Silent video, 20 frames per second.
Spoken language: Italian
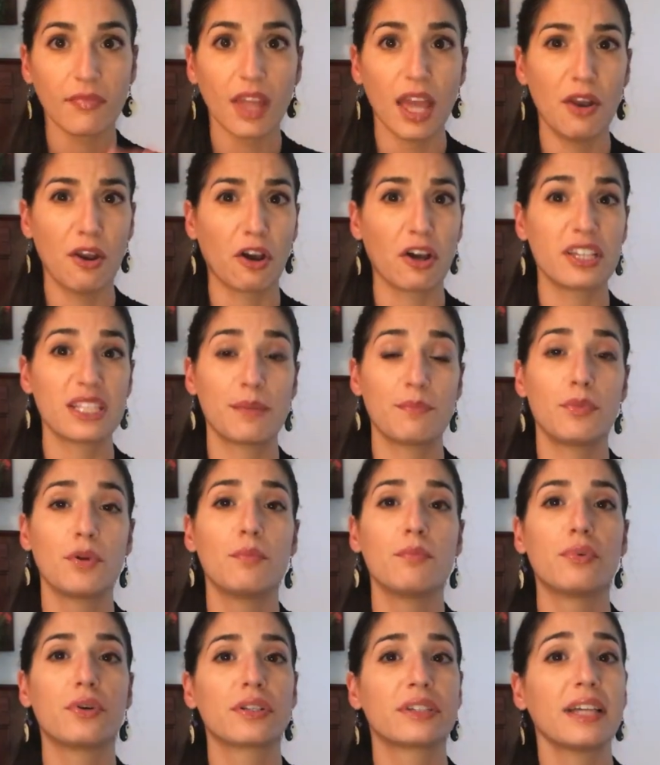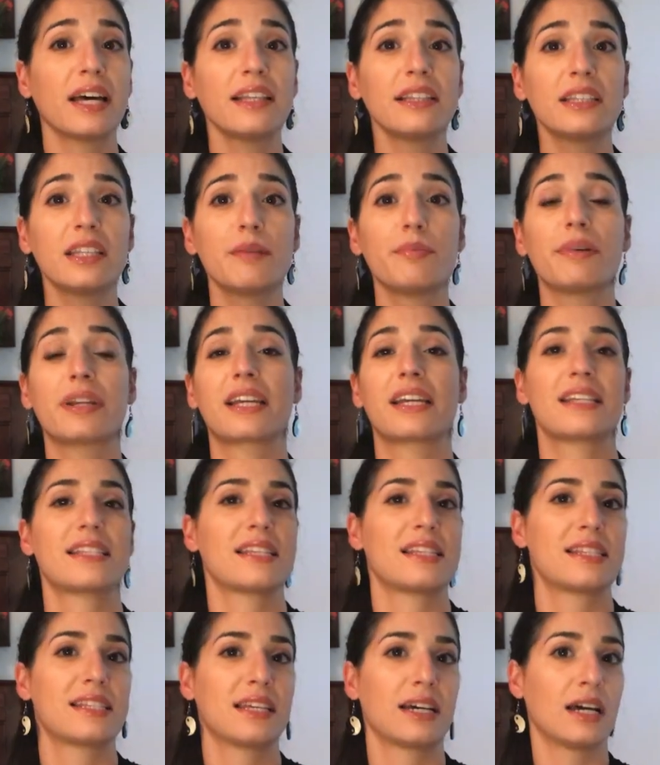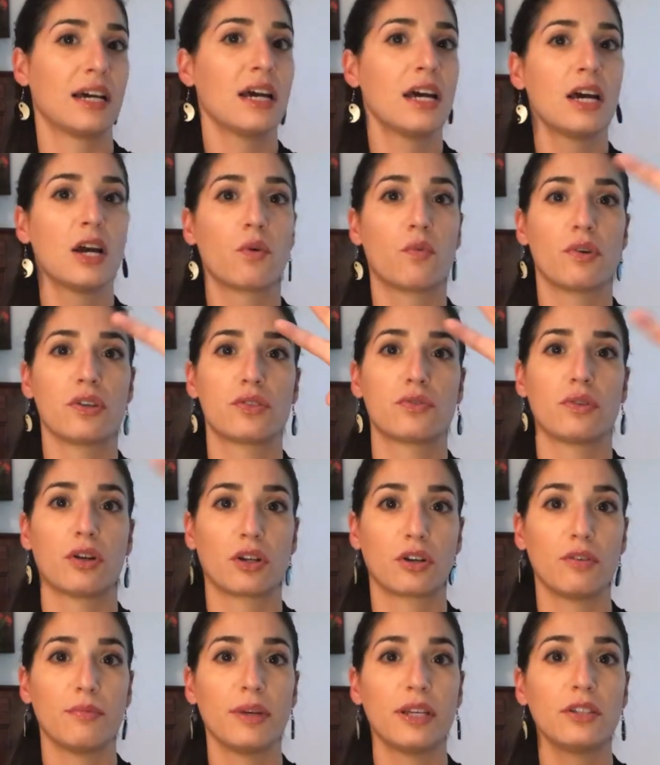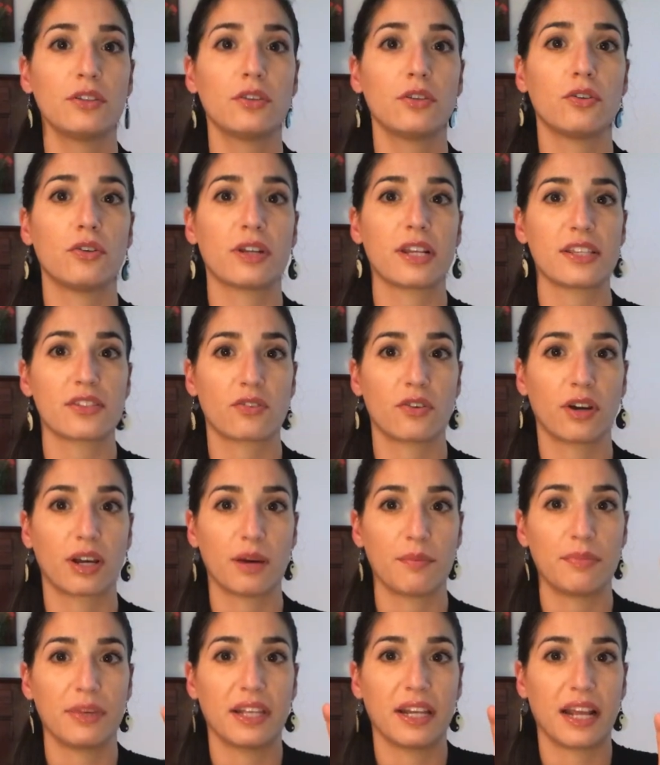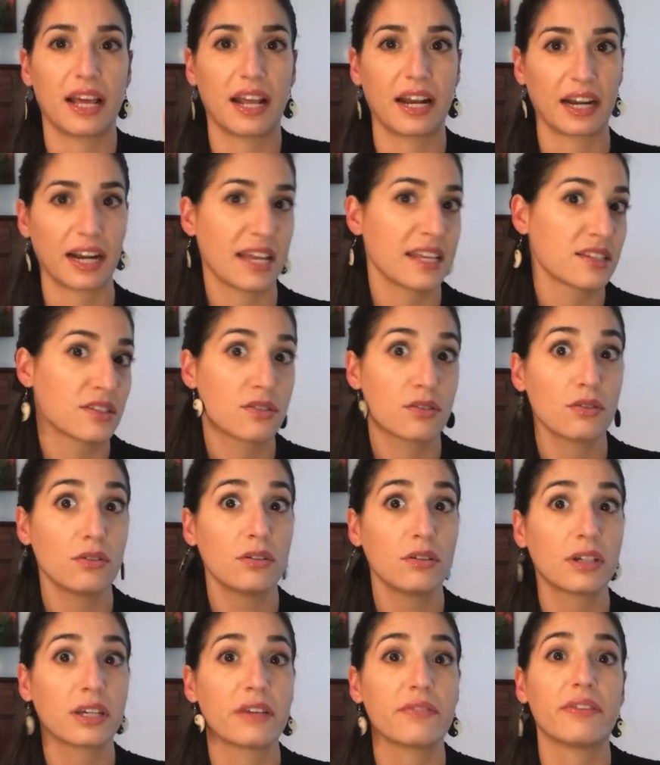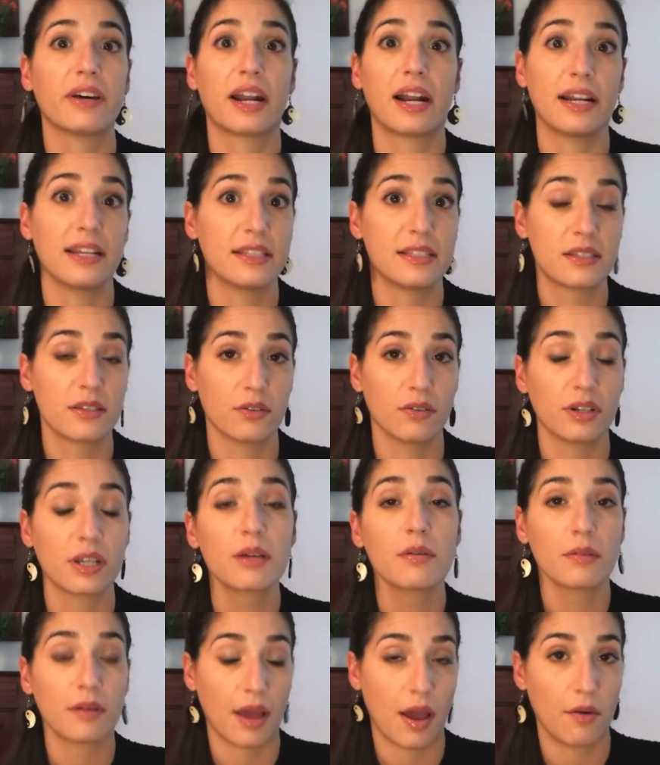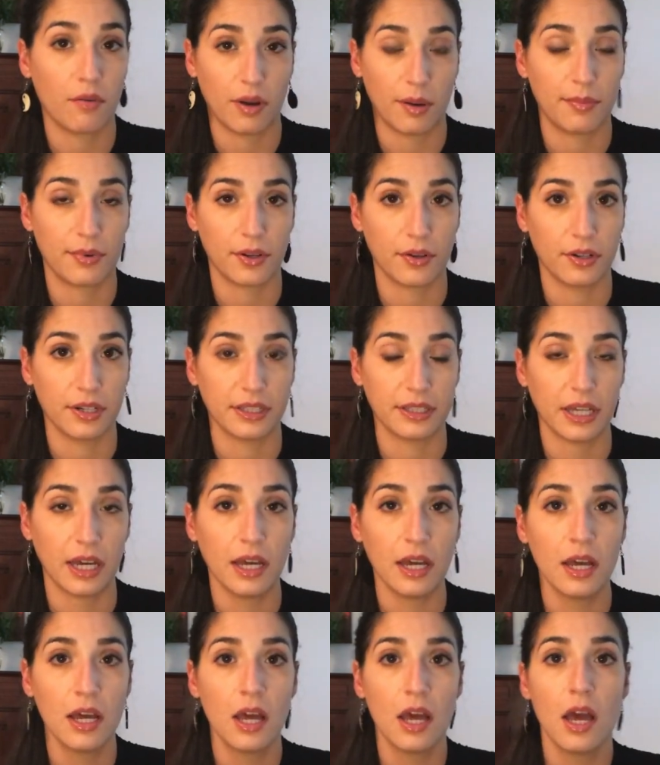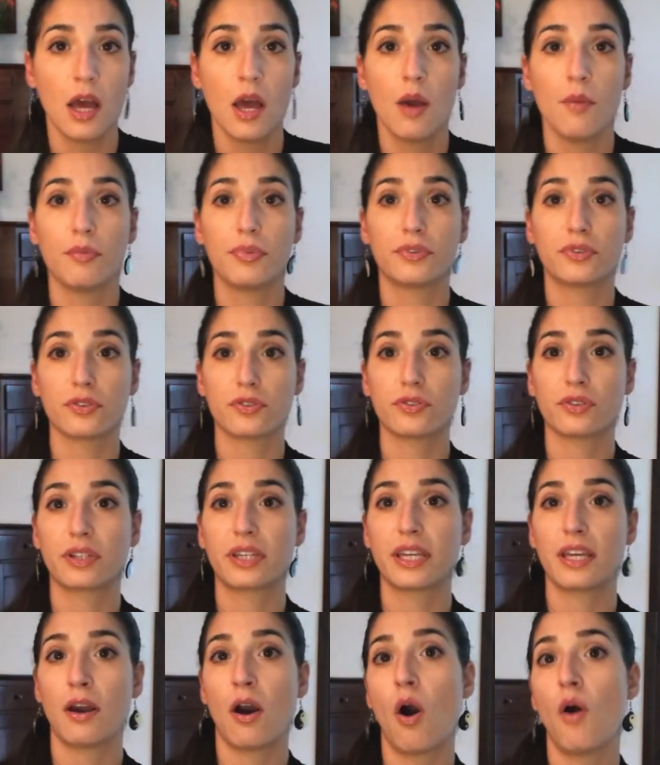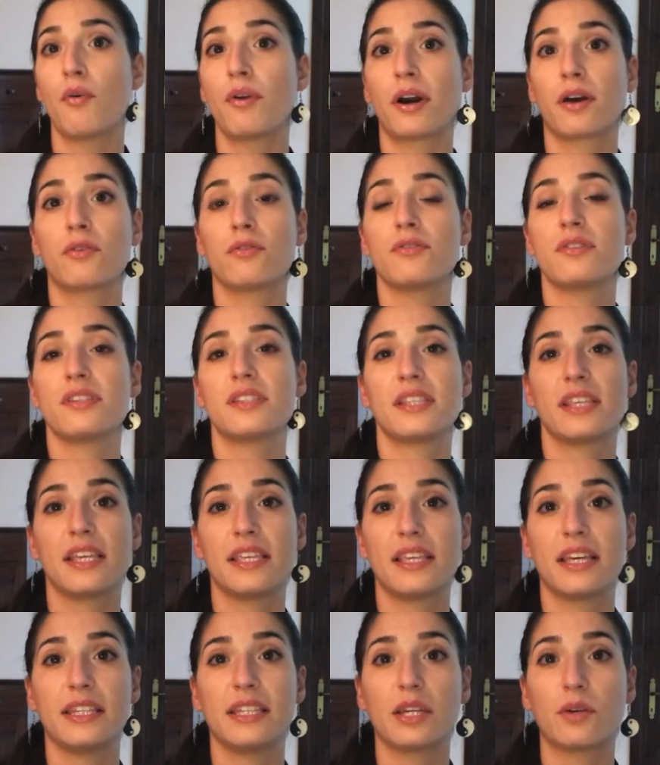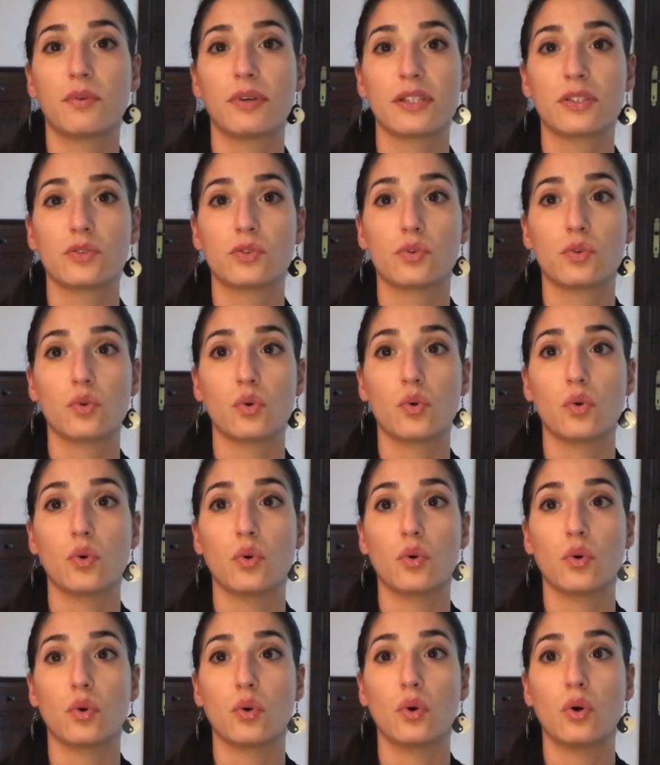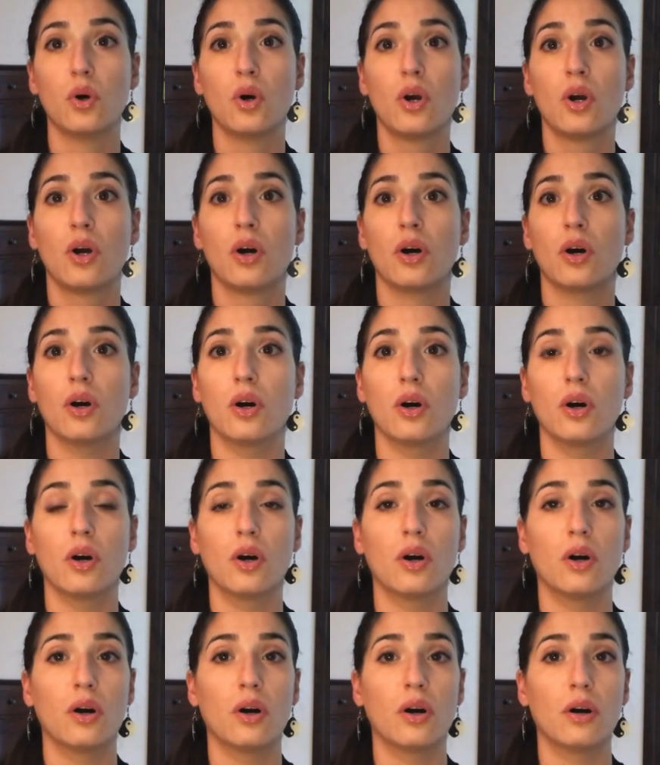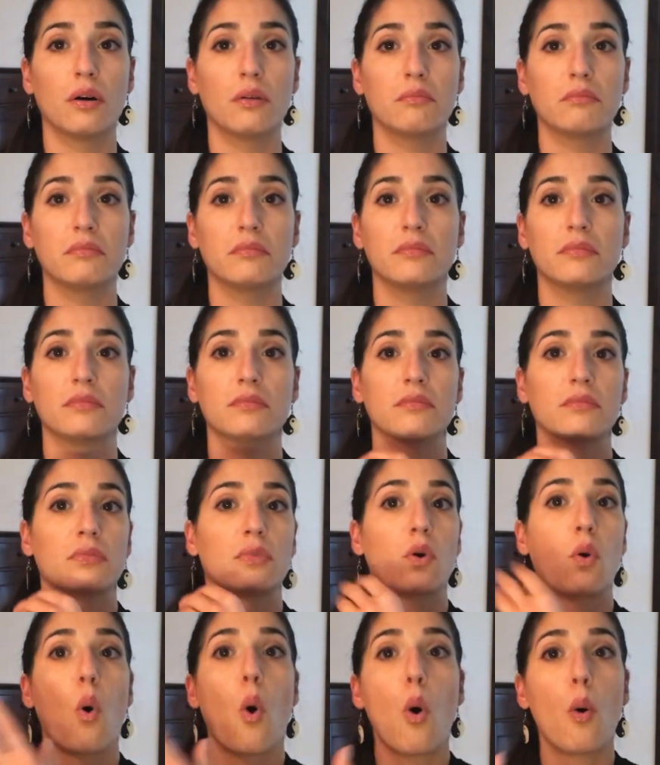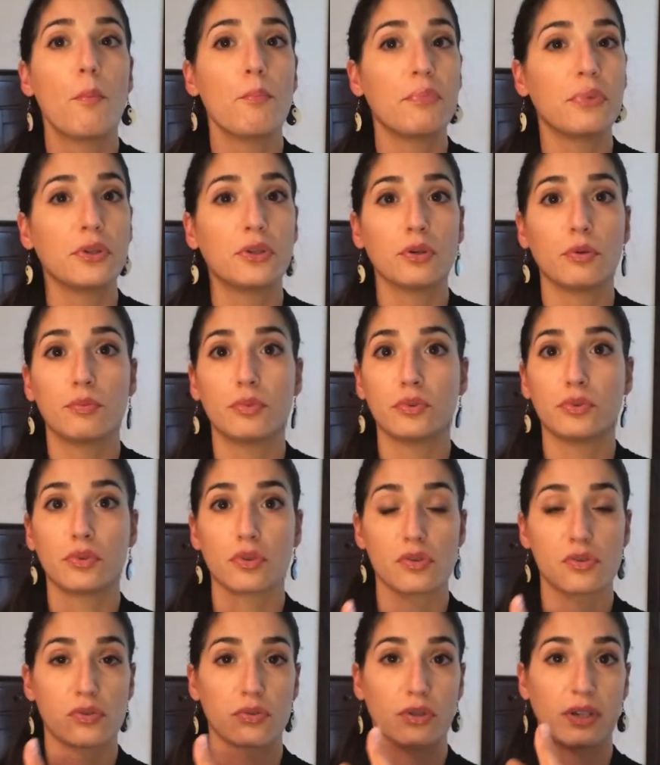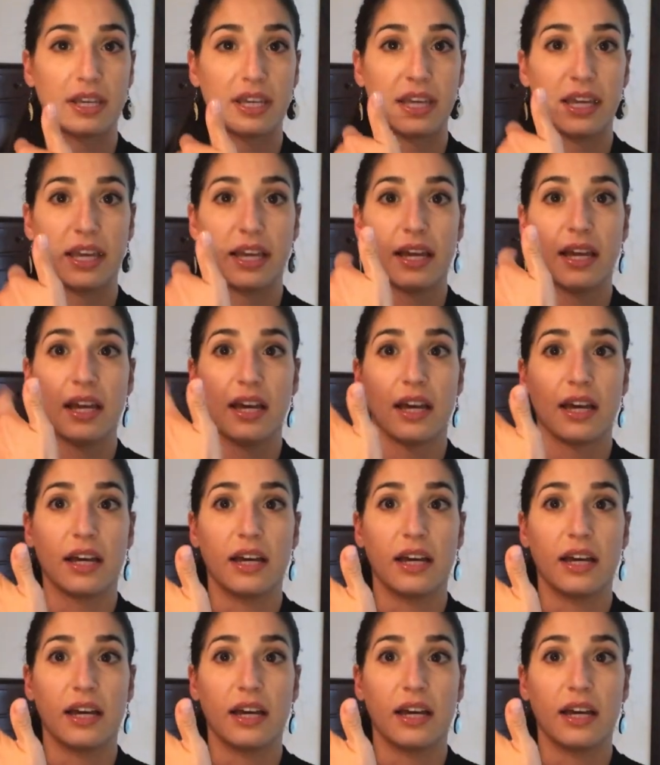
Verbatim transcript: è una cosa più importante perché senza questo argomento non riesco a capire il resto che farà lezione, è una priorità, piuttosto che ho una consegna di questo Uh, compito piuttosto che